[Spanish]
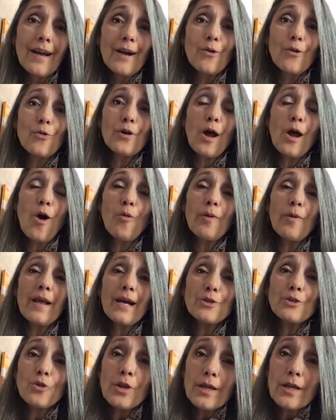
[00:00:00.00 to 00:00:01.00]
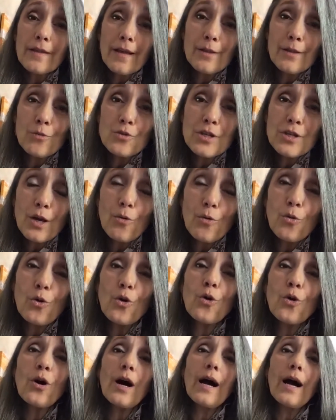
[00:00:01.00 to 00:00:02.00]
una obligatoriedad de un
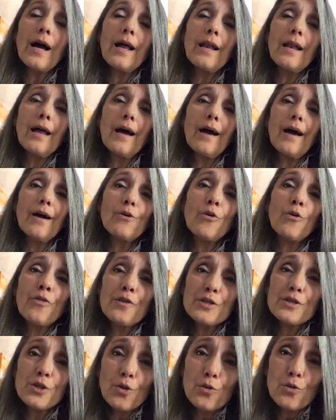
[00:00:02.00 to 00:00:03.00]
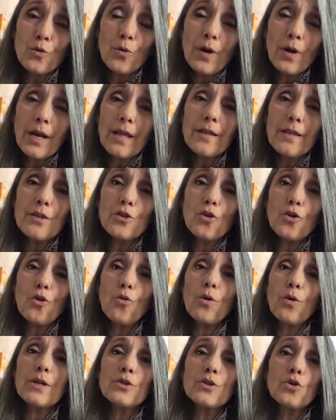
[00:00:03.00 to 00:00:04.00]
seguro a la concesión de un crédito
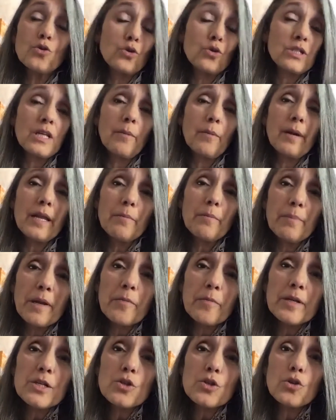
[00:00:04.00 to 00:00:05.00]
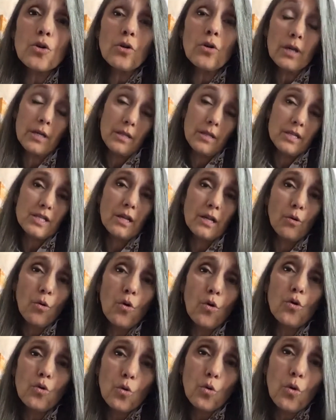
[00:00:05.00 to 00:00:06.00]
cuando no estaba ni previsto y desde
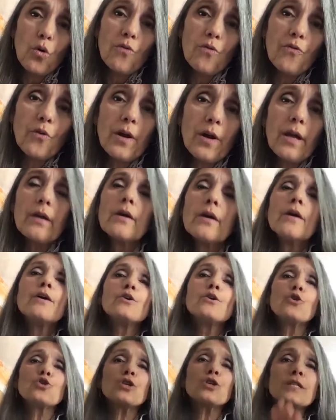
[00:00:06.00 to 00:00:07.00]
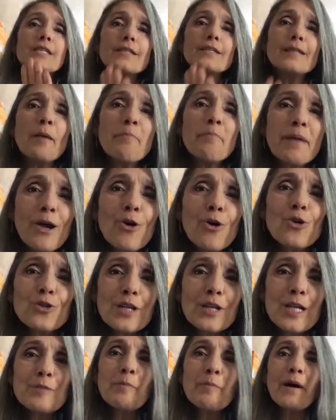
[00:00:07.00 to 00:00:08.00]
luego luego fue, no sé si también con
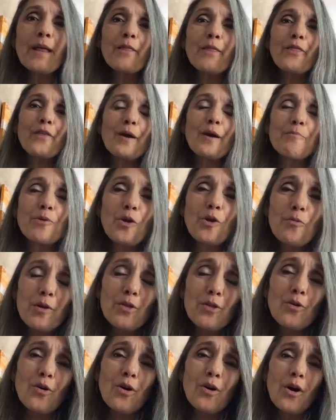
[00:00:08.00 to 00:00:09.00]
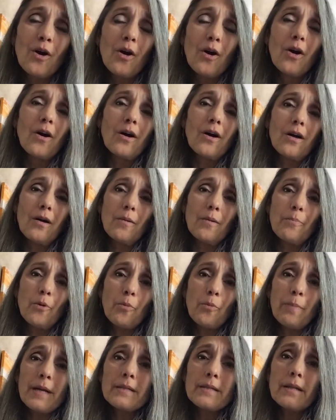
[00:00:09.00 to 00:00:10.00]
transparencia, prohibido eh, por
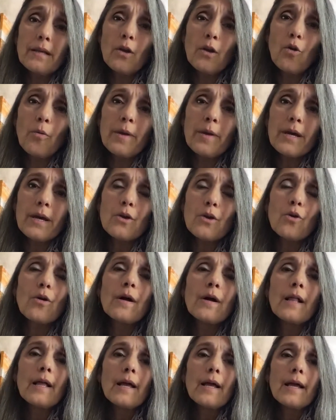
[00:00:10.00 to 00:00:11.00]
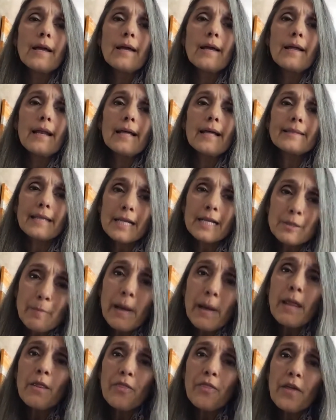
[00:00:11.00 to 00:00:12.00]
parte del gobierno. la
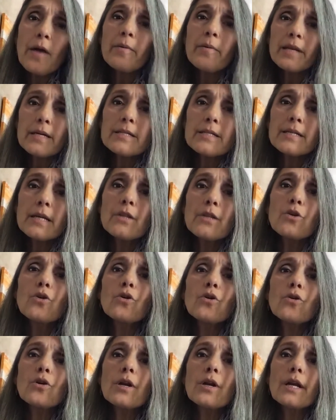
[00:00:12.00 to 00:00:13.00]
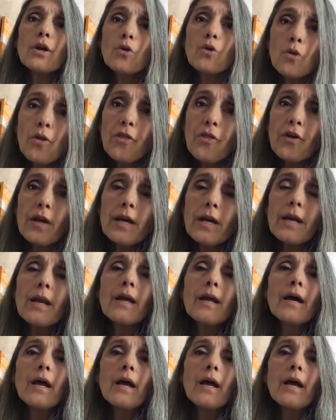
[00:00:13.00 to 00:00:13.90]
transparencia habría sido reconocer